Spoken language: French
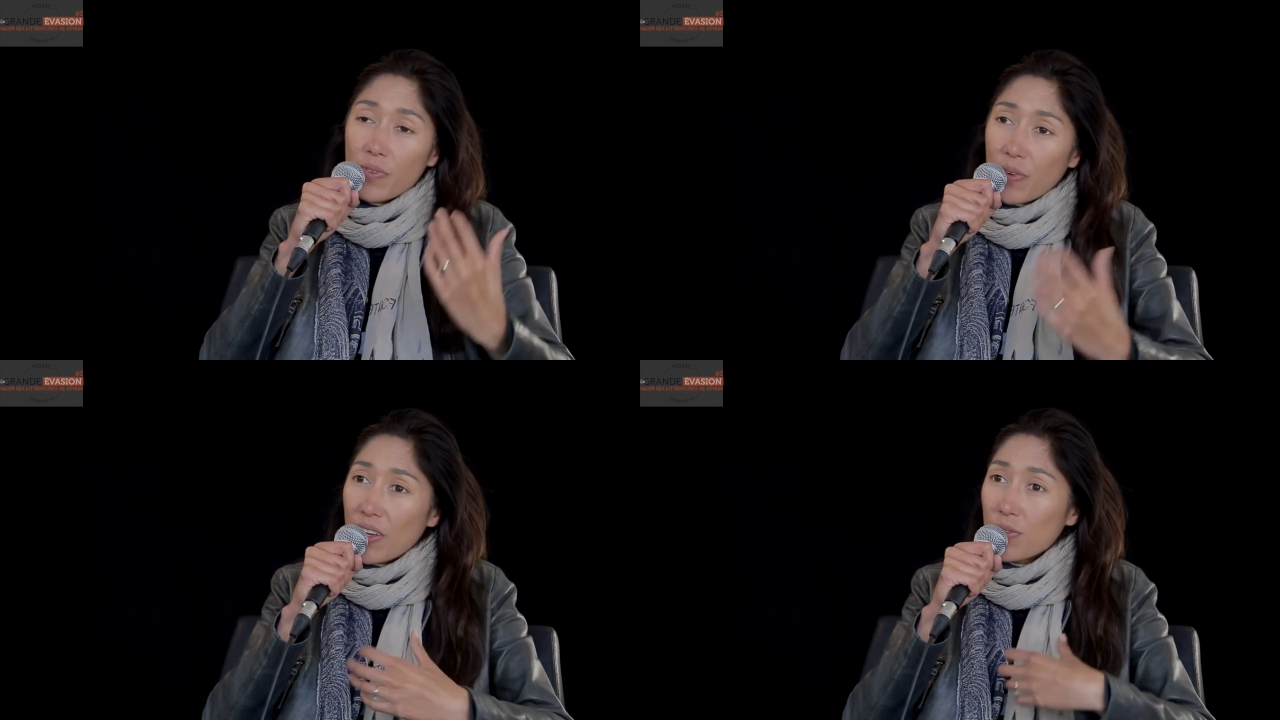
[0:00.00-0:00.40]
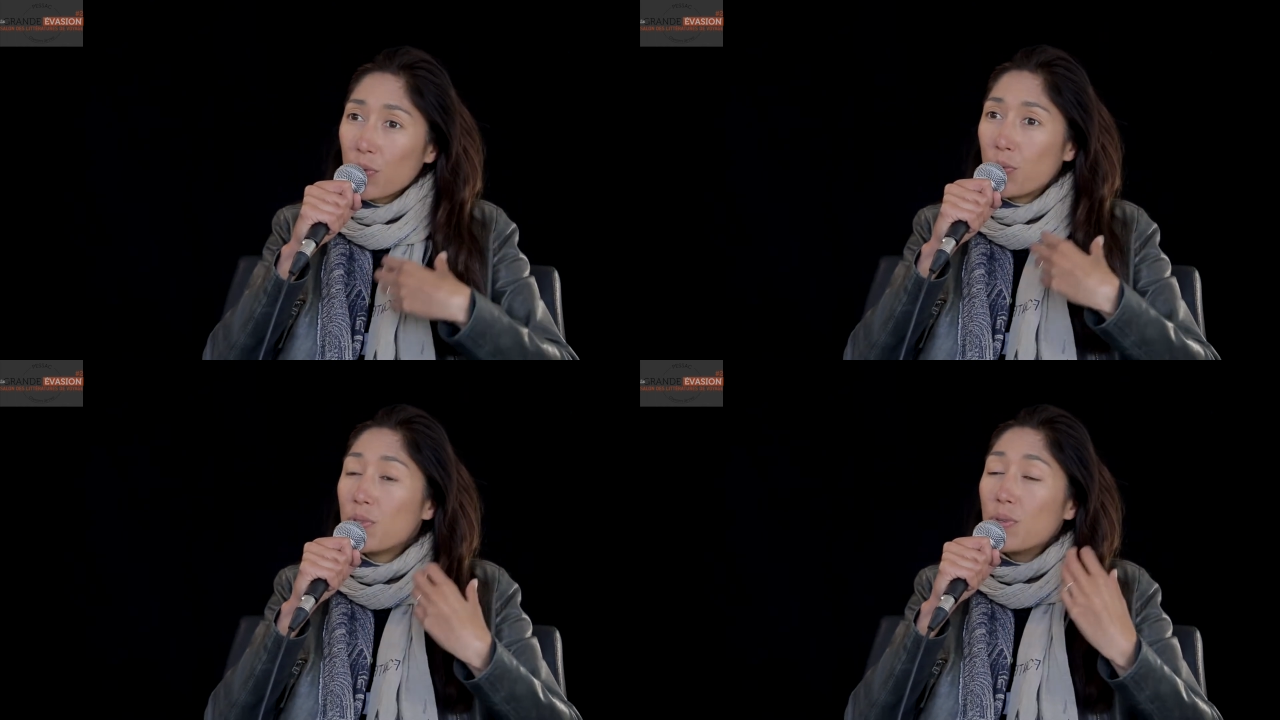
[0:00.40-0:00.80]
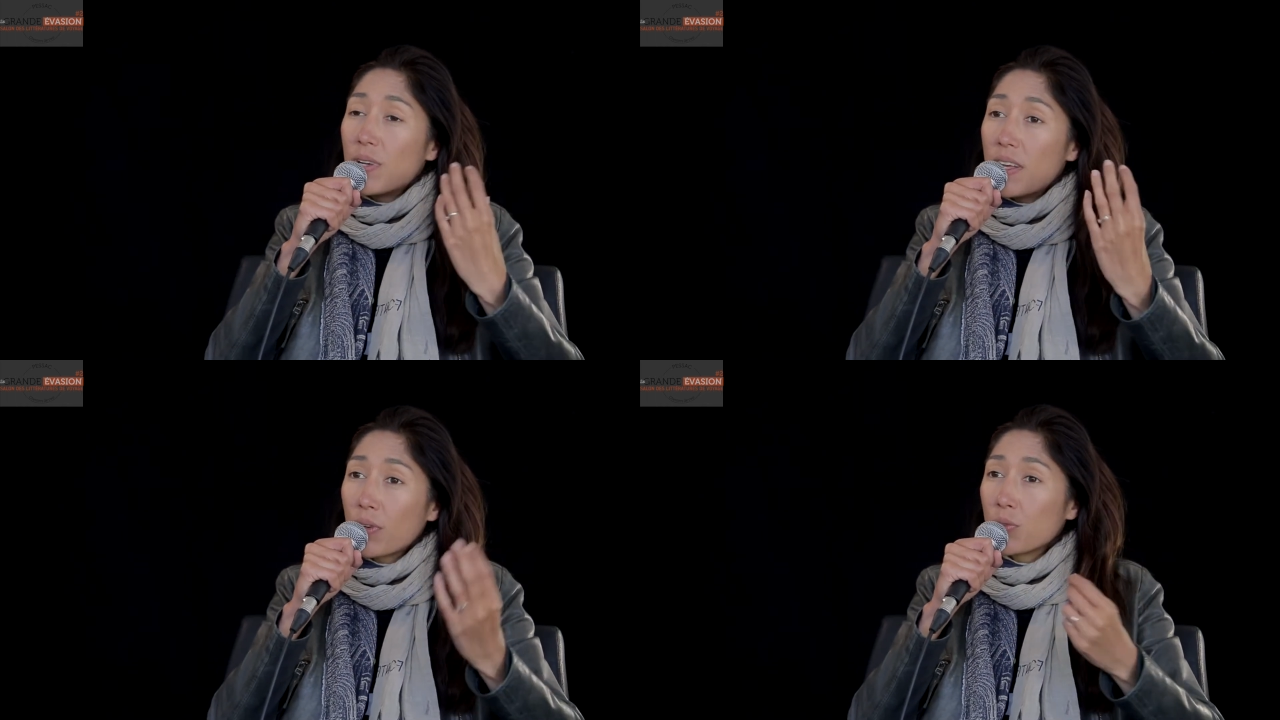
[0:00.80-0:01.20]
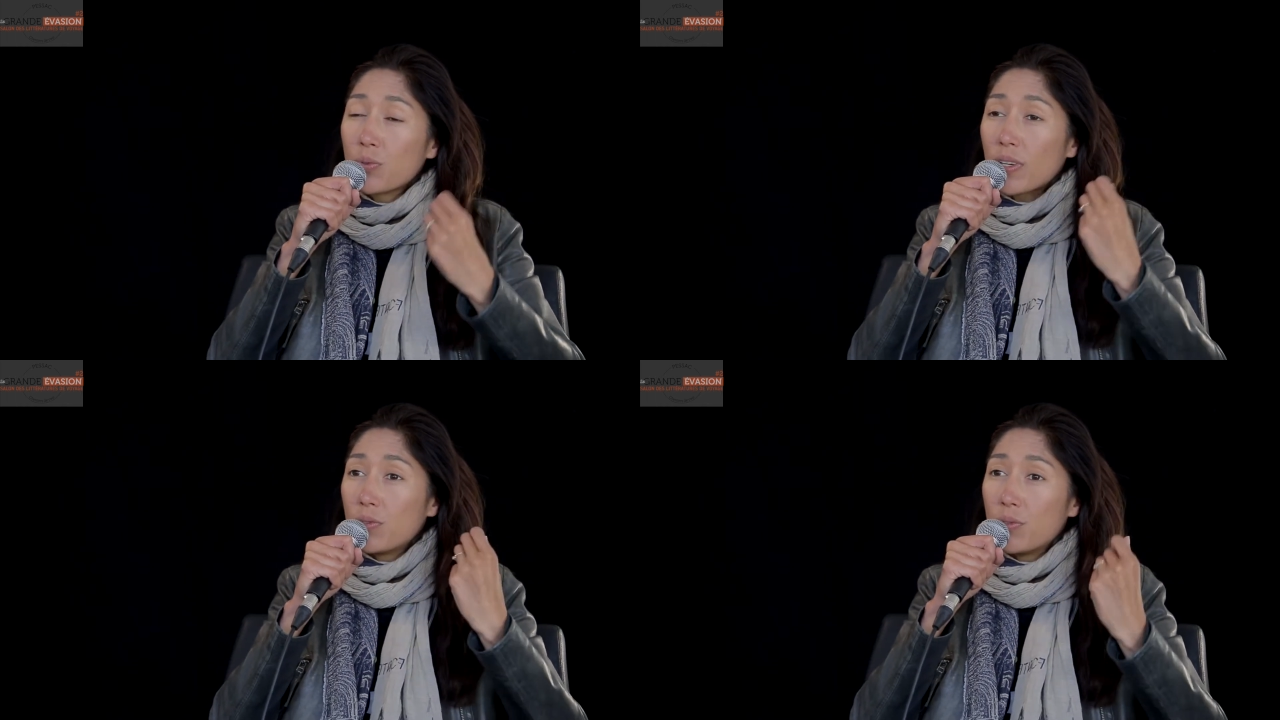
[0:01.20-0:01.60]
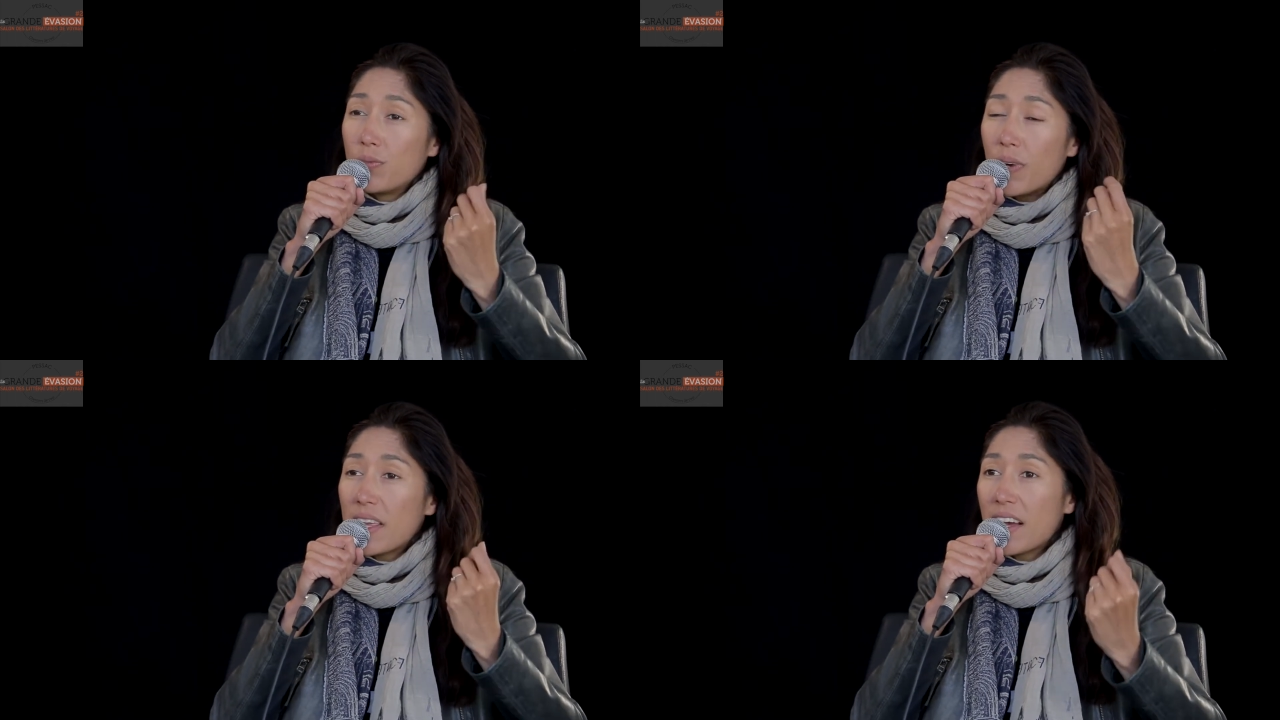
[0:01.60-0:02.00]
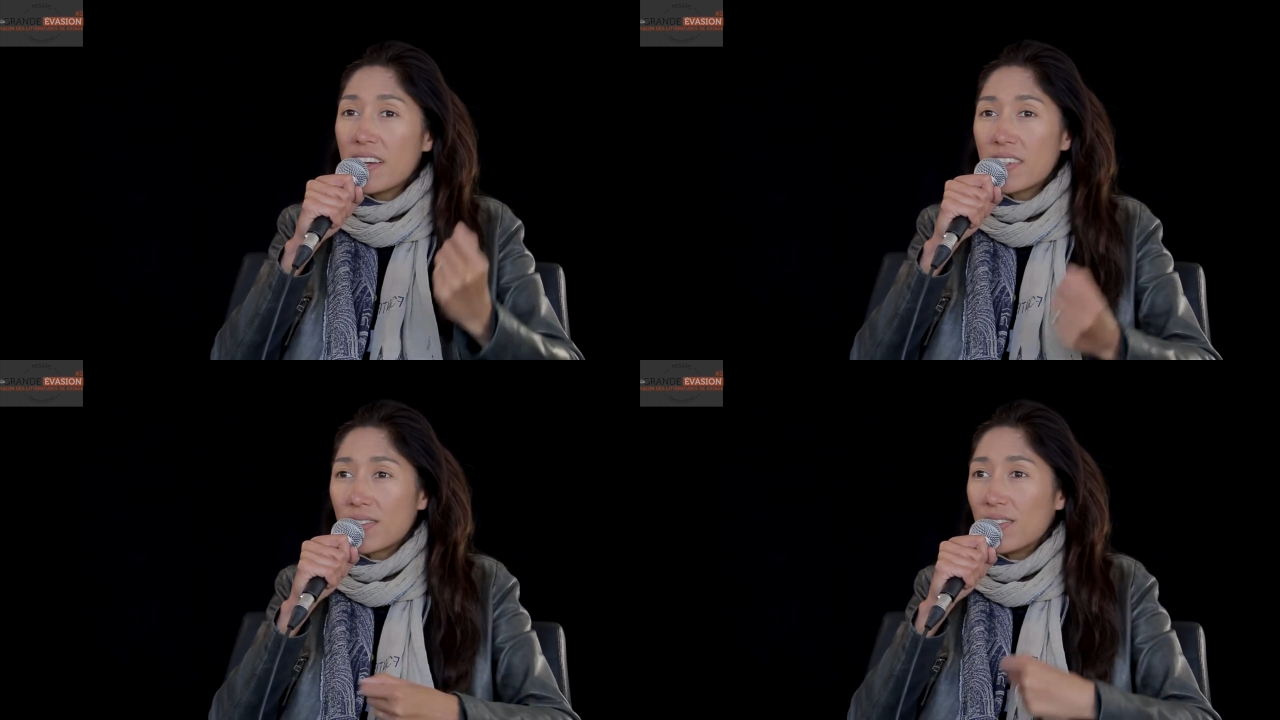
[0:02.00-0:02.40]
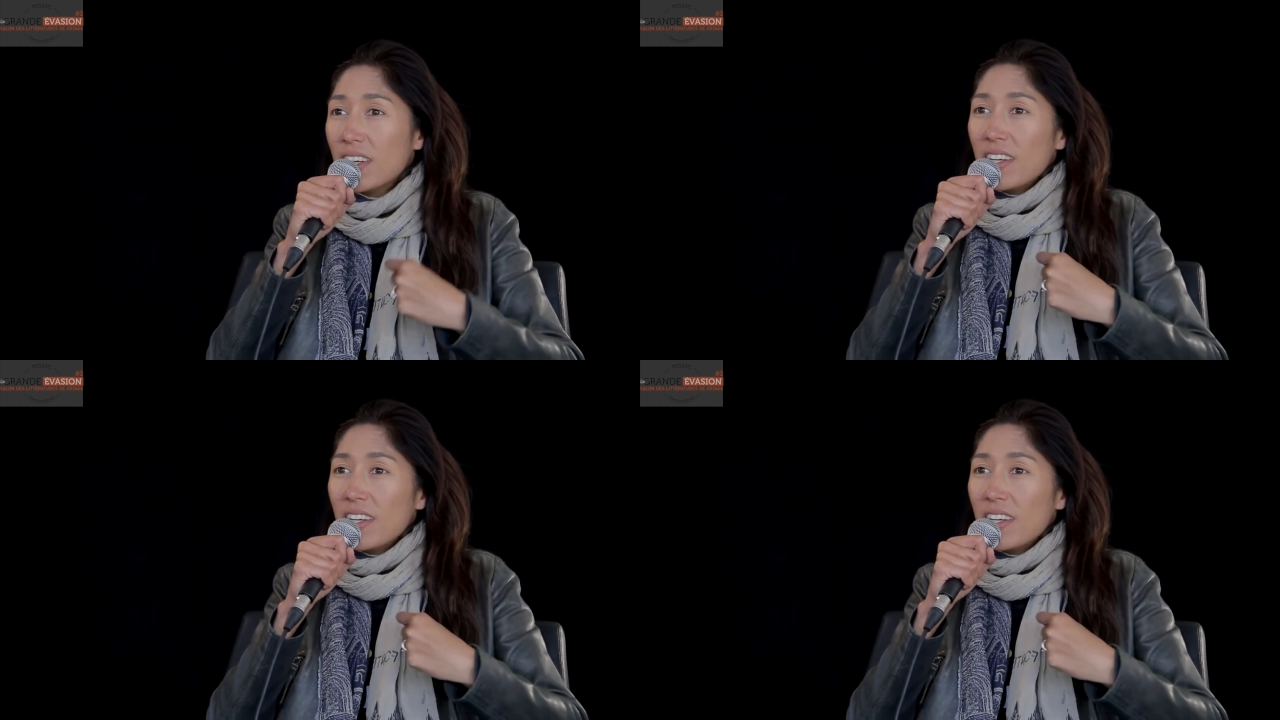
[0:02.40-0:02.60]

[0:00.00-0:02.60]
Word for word: voilà, ce goût de l'aventure et du voyage